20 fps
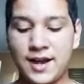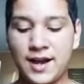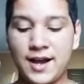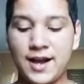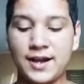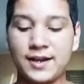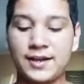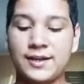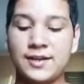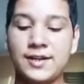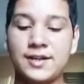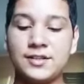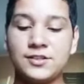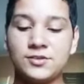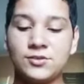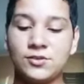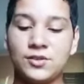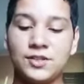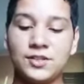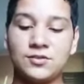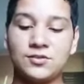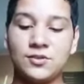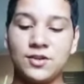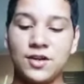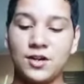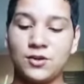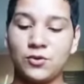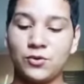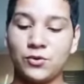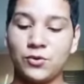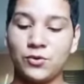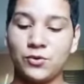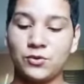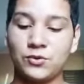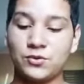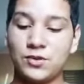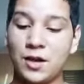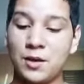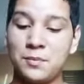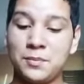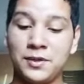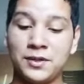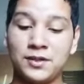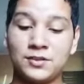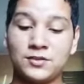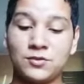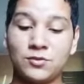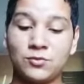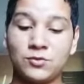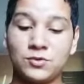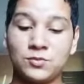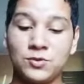caloroso apenas alguns minutos depois